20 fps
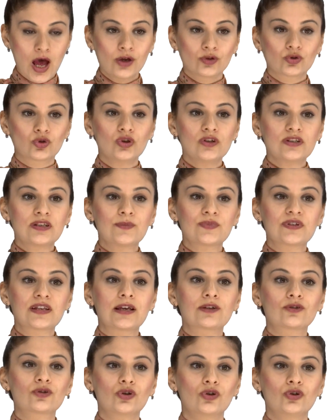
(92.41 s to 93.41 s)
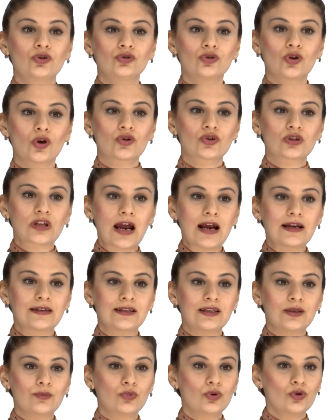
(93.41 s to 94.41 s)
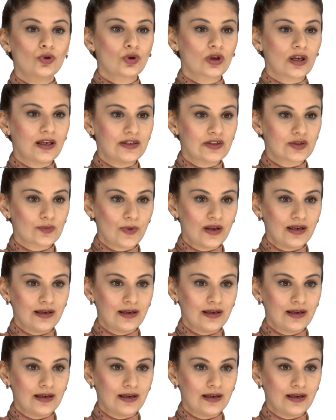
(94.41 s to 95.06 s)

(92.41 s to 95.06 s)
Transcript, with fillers: turizm sektörünün gösterdiği büyük gelişme